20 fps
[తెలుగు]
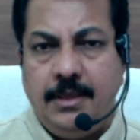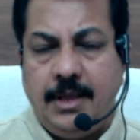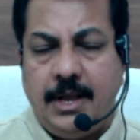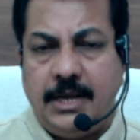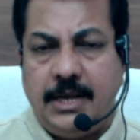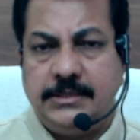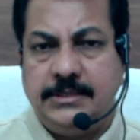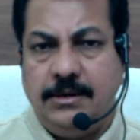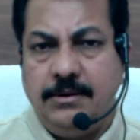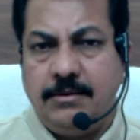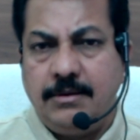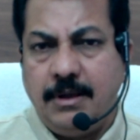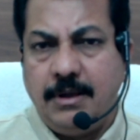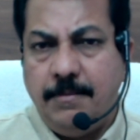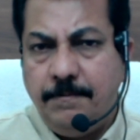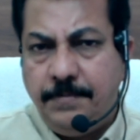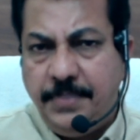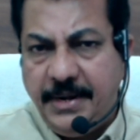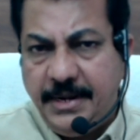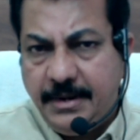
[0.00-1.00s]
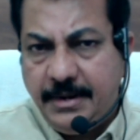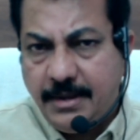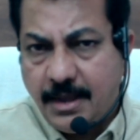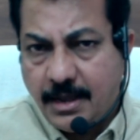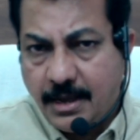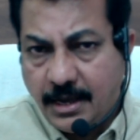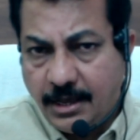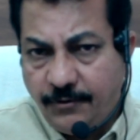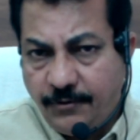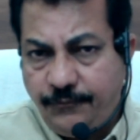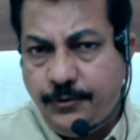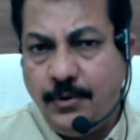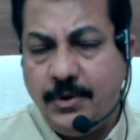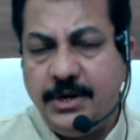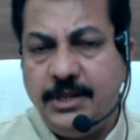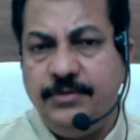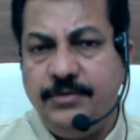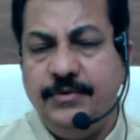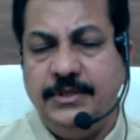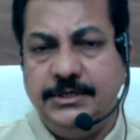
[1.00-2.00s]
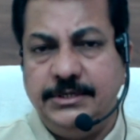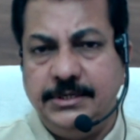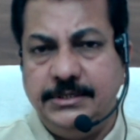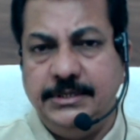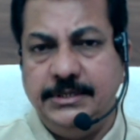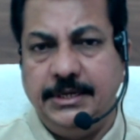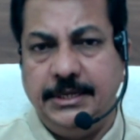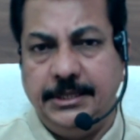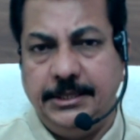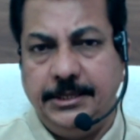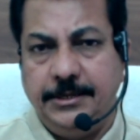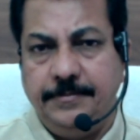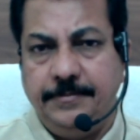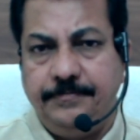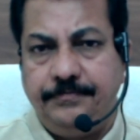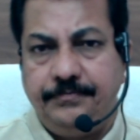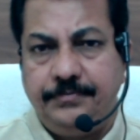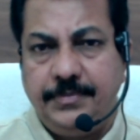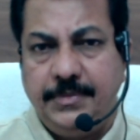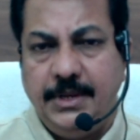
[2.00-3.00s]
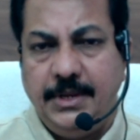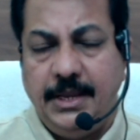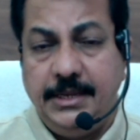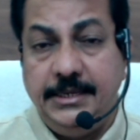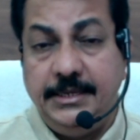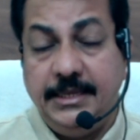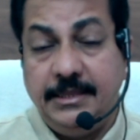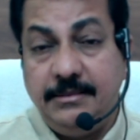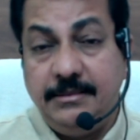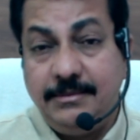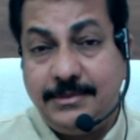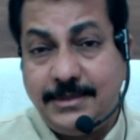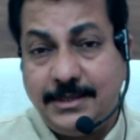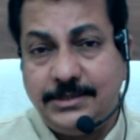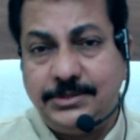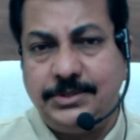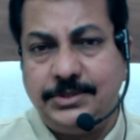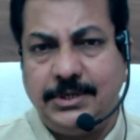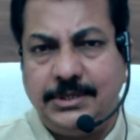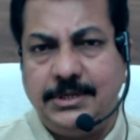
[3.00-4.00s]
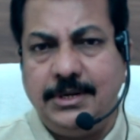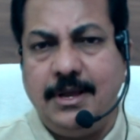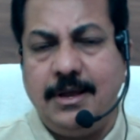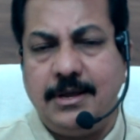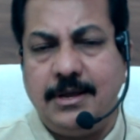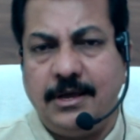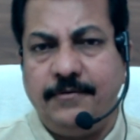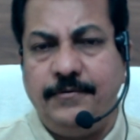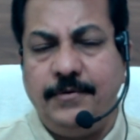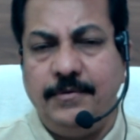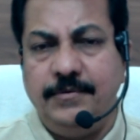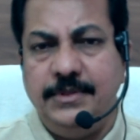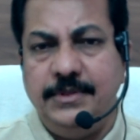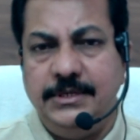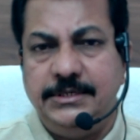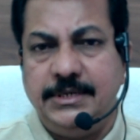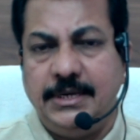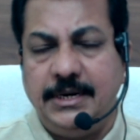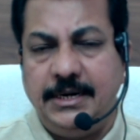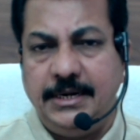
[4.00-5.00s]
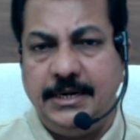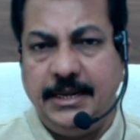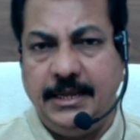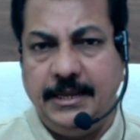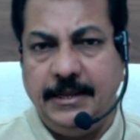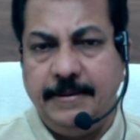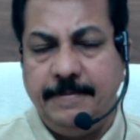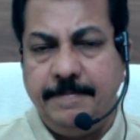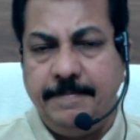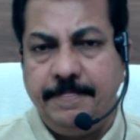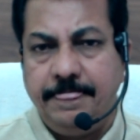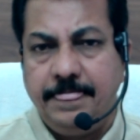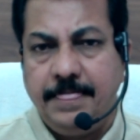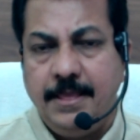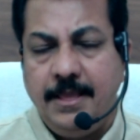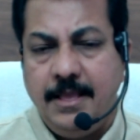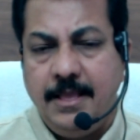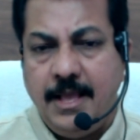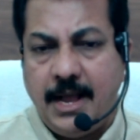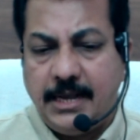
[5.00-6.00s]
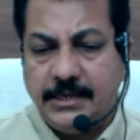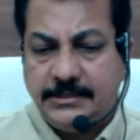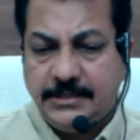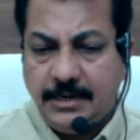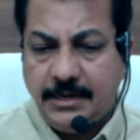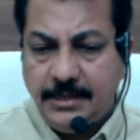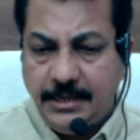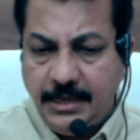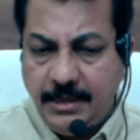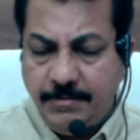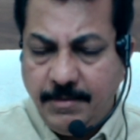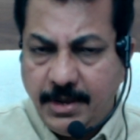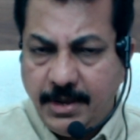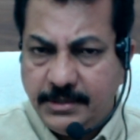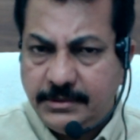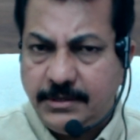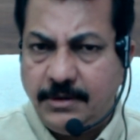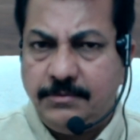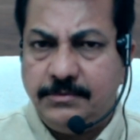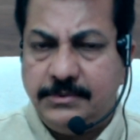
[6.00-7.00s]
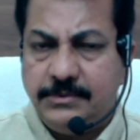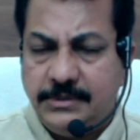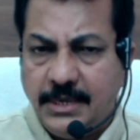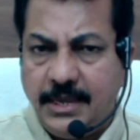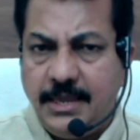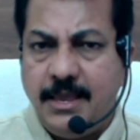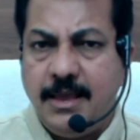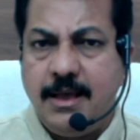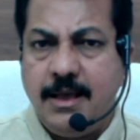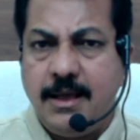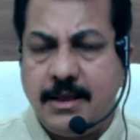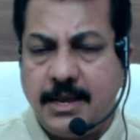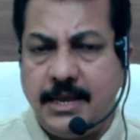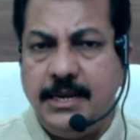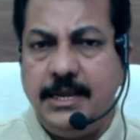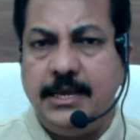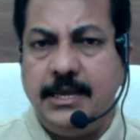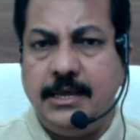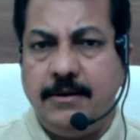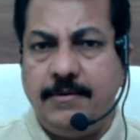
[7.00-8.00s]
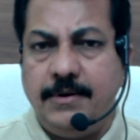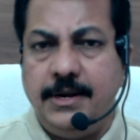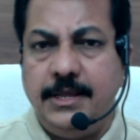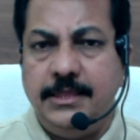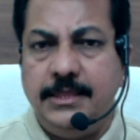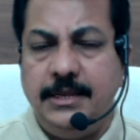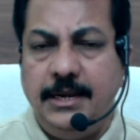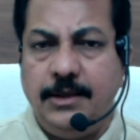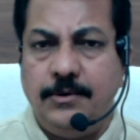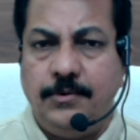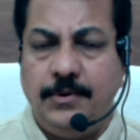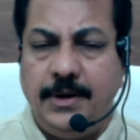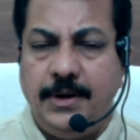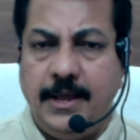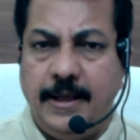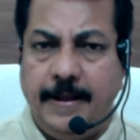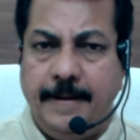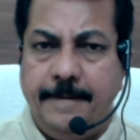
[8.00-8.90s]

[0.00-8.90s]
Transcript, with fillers: అసలు కంప్లీట్గా కర్ఫ్యూ అనేది విధించడం జరిగింది ఎంత స్ట్రిక్ట్గా కర్ఫ్యూ విధించారంటే అసలు ఏమాత్రం దయ కనికరం అనేది లేకుండా